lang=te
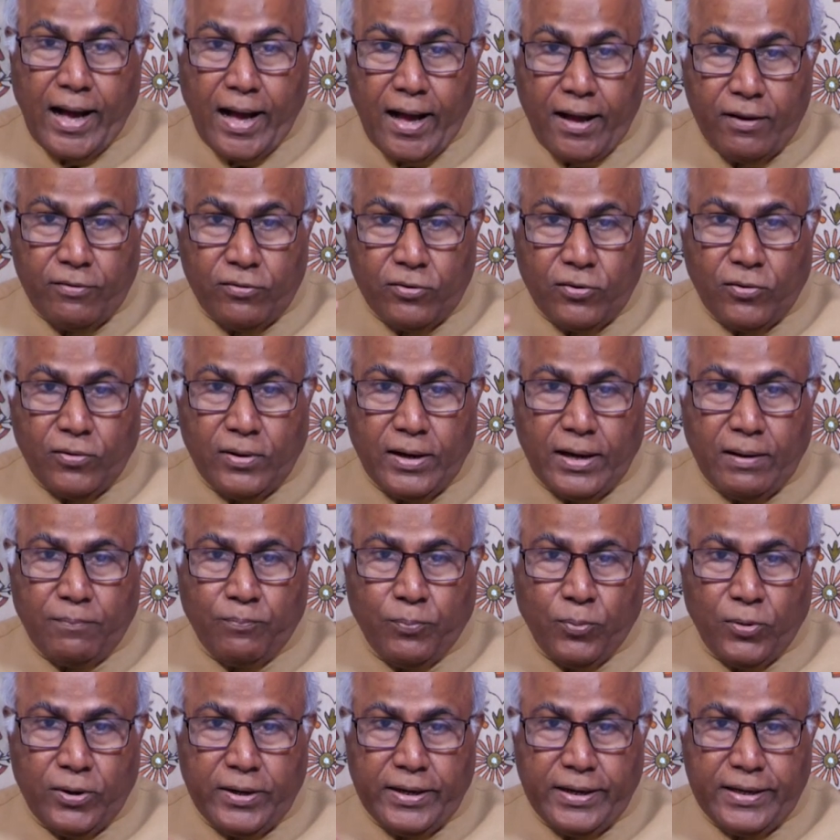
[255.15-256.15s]
ఆమె కూడా
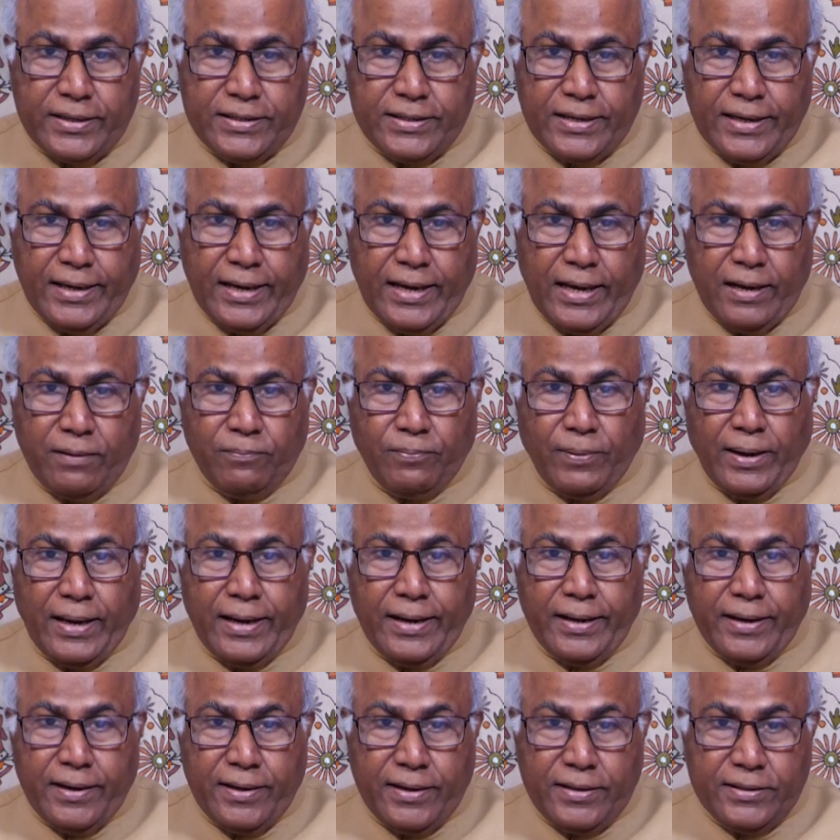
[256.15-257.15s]
పోటీ చేయాలి
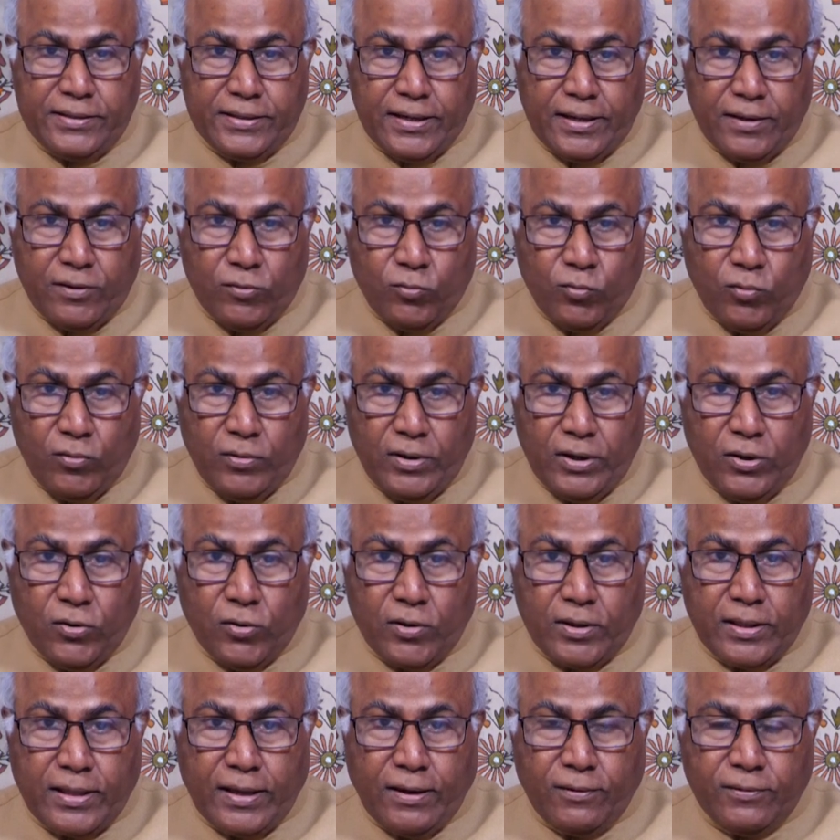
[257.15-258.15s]
పాలేరు నుంచి అని
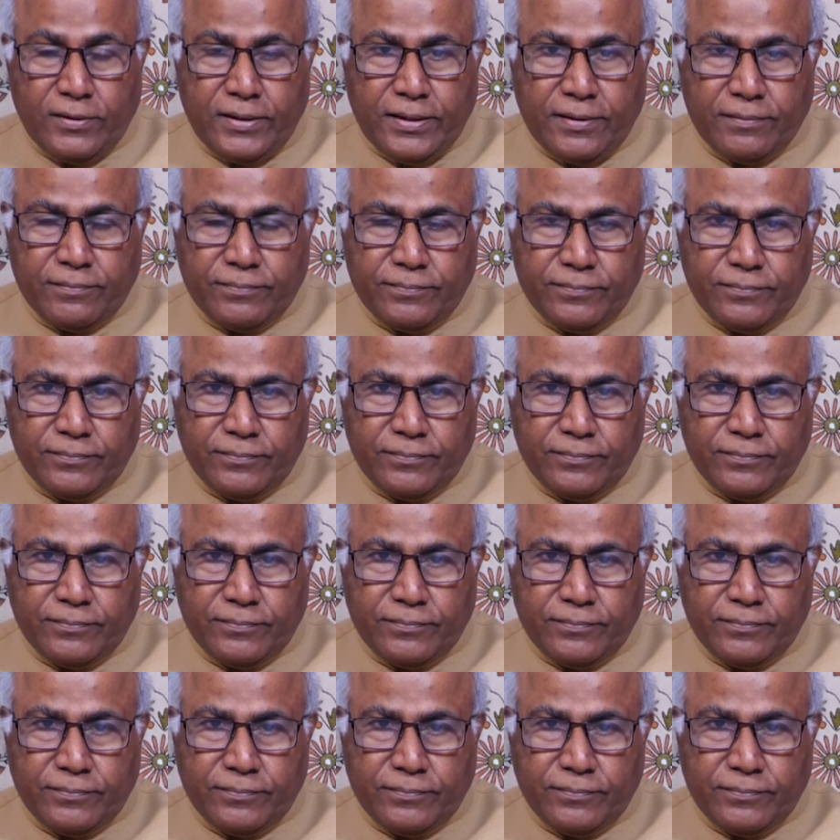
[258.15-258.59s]
ఊరుతూ ఉంది